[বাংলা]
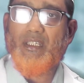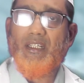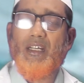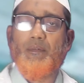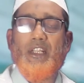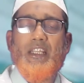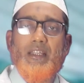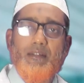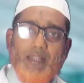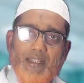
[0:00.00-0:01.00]
যায় না মানে
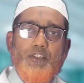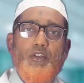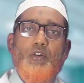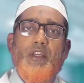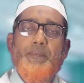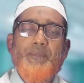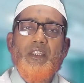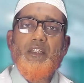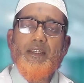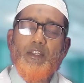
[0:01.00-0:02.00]
আনতে হয়
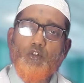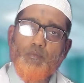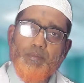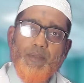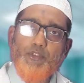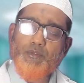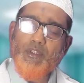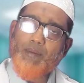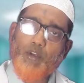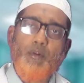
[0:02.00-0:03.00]
এরকম ক্লিপ সব
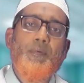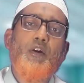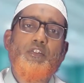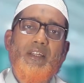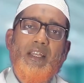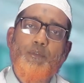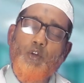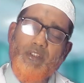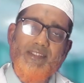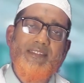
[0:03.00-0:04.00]
সময় অ্যাভেলেবল পাওয়া যায় না
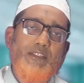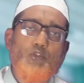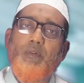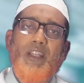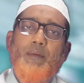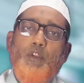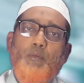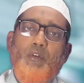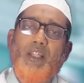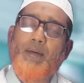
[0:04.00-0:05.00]
আমরাও দেখছি যে খুব একটা
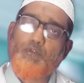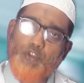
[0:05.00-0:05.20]
অ্যাভেলেবল না এবং